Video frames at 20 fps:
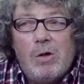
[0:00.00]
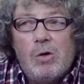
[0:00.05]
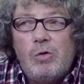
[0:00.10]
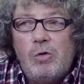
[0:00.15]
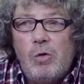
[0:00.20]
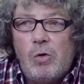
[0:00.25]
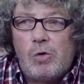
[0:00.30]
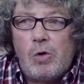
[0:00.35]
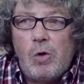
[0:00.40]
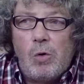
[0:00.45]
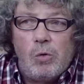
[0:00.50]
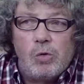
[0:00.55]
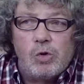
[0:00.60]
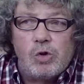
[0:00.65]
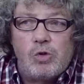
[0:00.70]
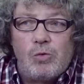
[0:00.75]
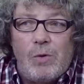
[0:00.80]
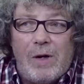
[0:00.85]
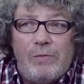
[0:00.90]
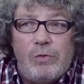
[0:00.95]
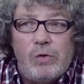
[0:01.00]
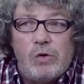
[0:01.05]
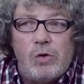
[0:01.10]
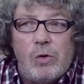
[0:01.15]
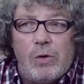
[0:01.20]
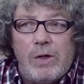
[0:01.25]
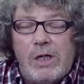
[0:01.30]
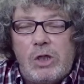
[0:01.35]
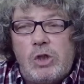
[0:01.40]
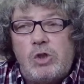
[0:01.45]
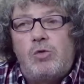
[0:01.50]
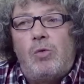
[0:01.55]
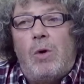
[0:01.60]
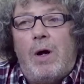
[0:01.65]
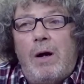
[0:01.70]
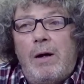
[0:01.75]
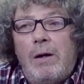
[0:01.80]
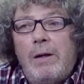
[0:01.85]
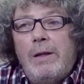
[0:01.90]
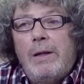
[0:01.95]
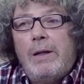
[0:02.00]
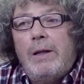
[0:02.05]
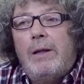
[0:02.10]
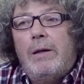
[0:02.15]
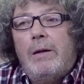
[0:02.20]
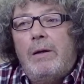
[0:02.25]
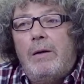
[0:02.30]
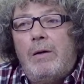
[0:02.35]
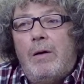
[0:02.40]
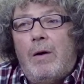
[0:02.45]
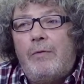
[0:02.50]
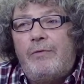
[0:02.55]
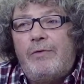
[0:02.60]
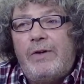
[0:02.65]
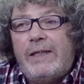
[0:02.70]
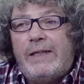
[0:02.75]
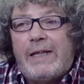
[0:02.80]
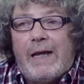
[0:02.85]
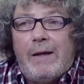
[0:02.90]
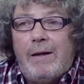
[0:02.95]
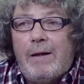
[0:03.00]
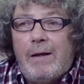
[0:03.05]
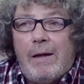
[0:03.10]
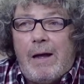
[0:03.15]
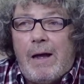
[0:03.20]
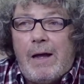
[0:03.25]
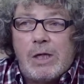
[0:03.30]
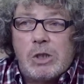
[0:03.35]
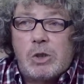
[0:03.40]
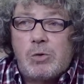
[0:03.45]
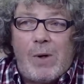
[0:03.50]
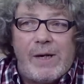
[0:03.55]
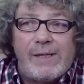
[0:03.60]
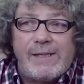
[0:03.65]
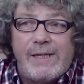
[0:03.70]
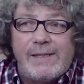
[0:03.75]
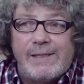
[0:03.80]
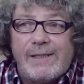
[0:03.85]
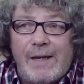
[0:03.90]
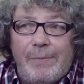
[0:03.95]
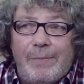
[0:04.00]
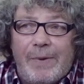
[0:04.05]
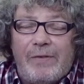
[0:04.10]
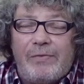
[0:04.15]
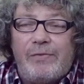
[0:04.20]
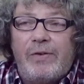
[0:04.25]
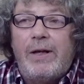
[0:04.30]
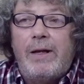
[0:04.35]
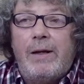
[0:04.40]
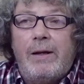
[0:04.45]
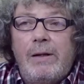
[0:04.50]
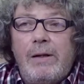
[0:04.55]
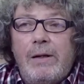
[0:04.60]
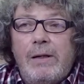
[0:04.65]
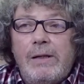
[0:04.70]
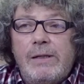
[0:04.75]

Donc le 11 juin, vous aurez le choix euh, en fait, euh, un choix assez simple à faire.